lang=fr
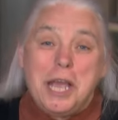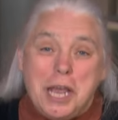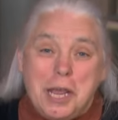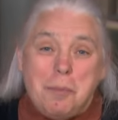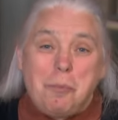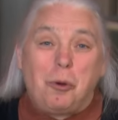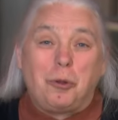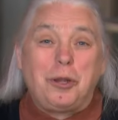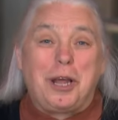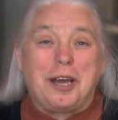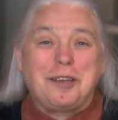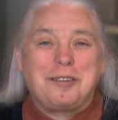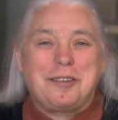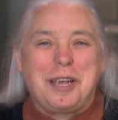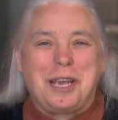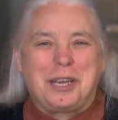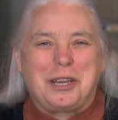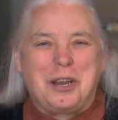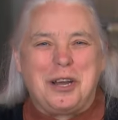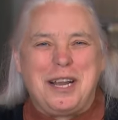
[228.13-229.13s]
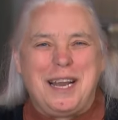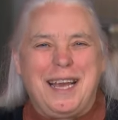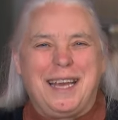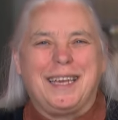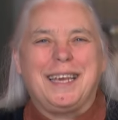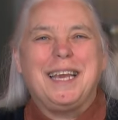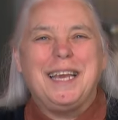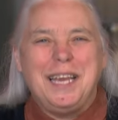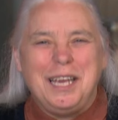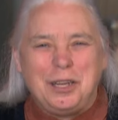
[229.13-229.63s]
et mon ancien
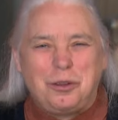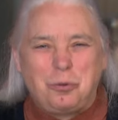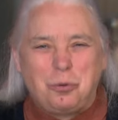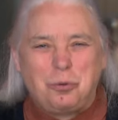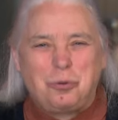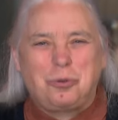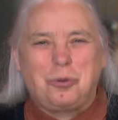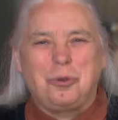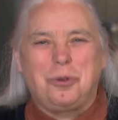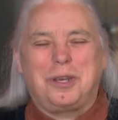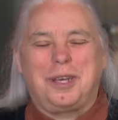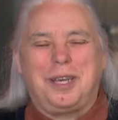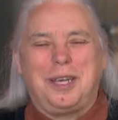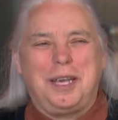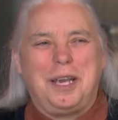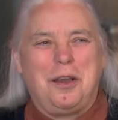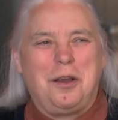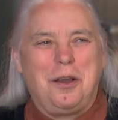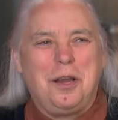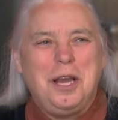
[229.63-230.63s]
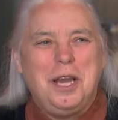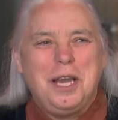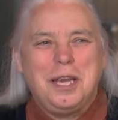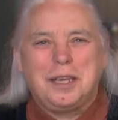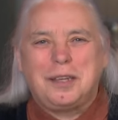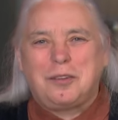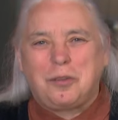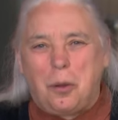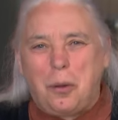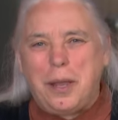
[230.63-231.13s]
collègue et tous ceux euh,
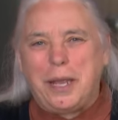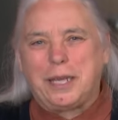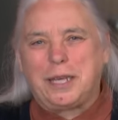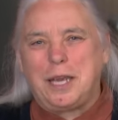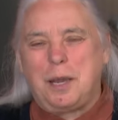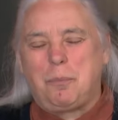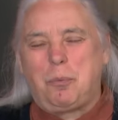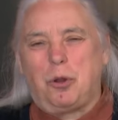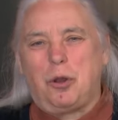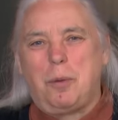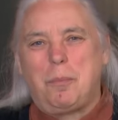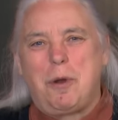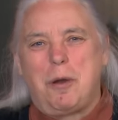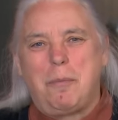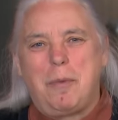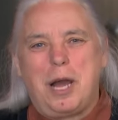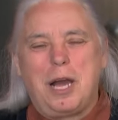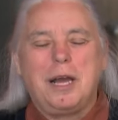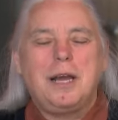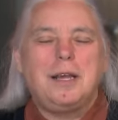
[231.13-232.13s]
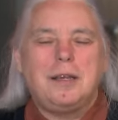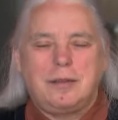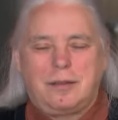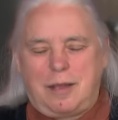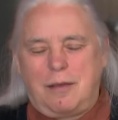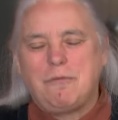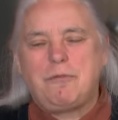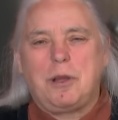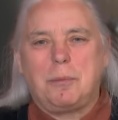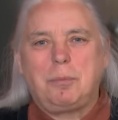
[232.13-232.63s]
qui, sont inquiets pour le moment,
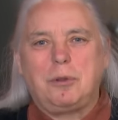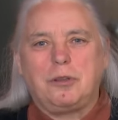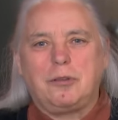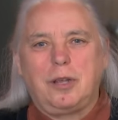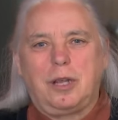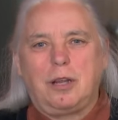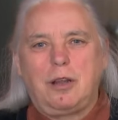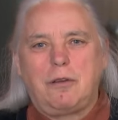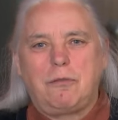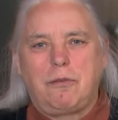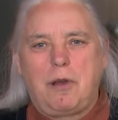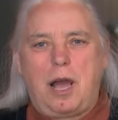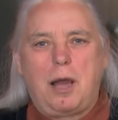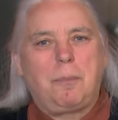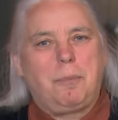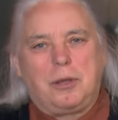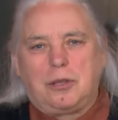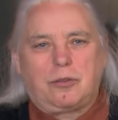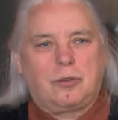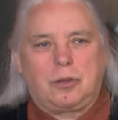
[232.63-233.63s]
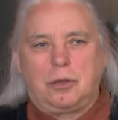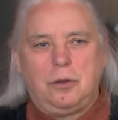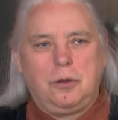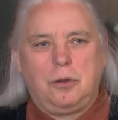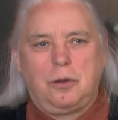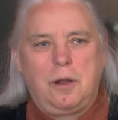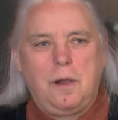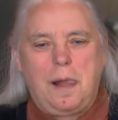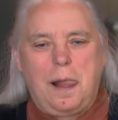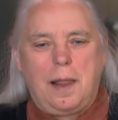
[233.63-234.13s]
ça me fait plaisir de le faire parce
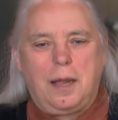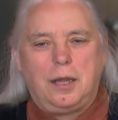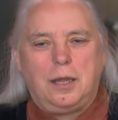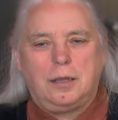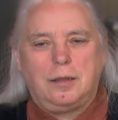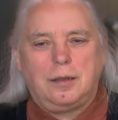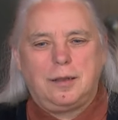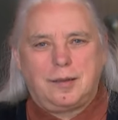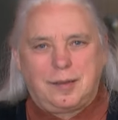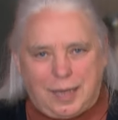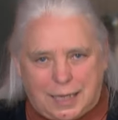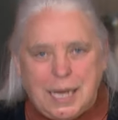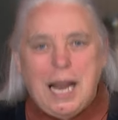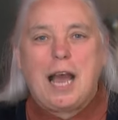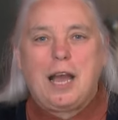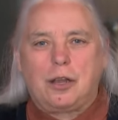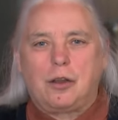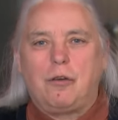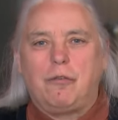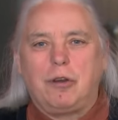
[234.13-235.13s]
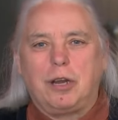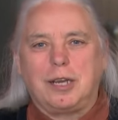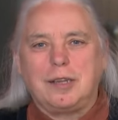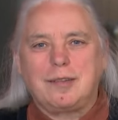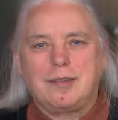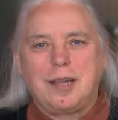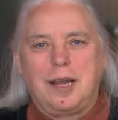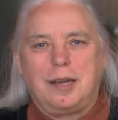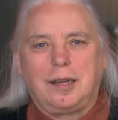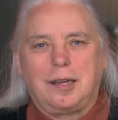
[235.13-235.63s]
que c'est clair qu'on va
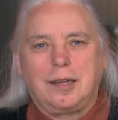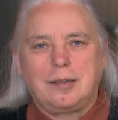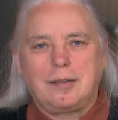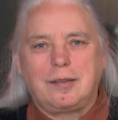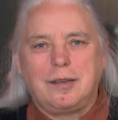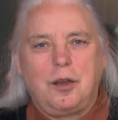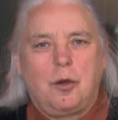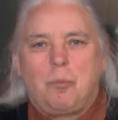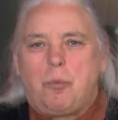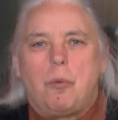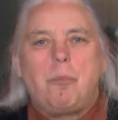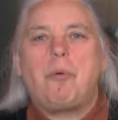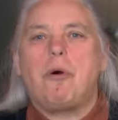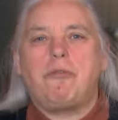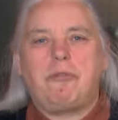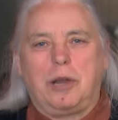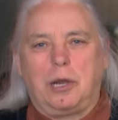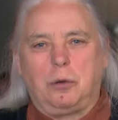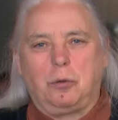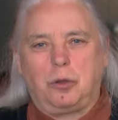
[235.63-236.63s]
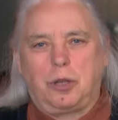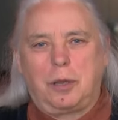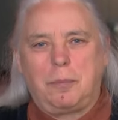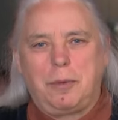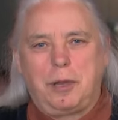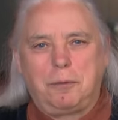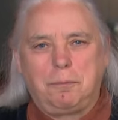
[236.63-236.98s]
rester enraciné, on ne peut pas faire autrement.